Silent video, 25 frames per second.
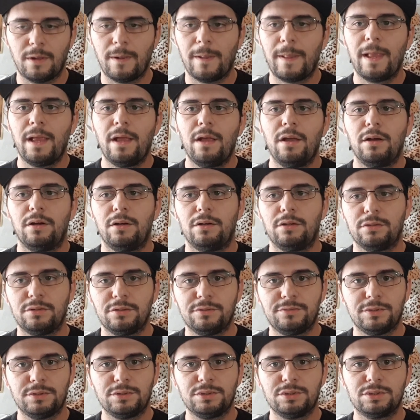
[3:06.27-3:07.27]
En
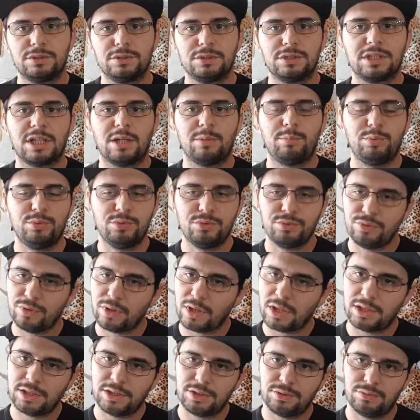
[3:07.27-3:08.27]
revanche, ce sera plus dur à
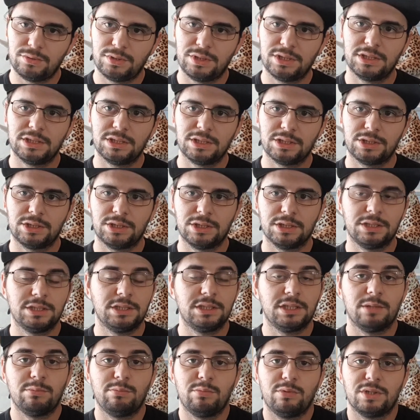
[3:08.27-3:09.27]
l'éduquer qu'un chien qui
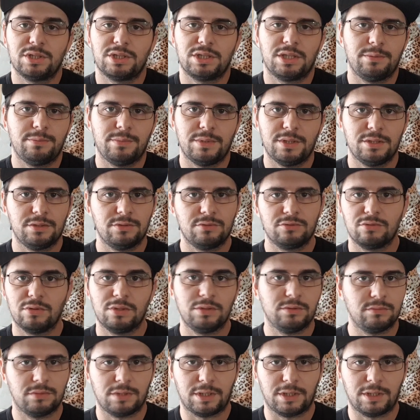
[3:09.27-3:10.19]
n'aboie jamais, soyons clairs.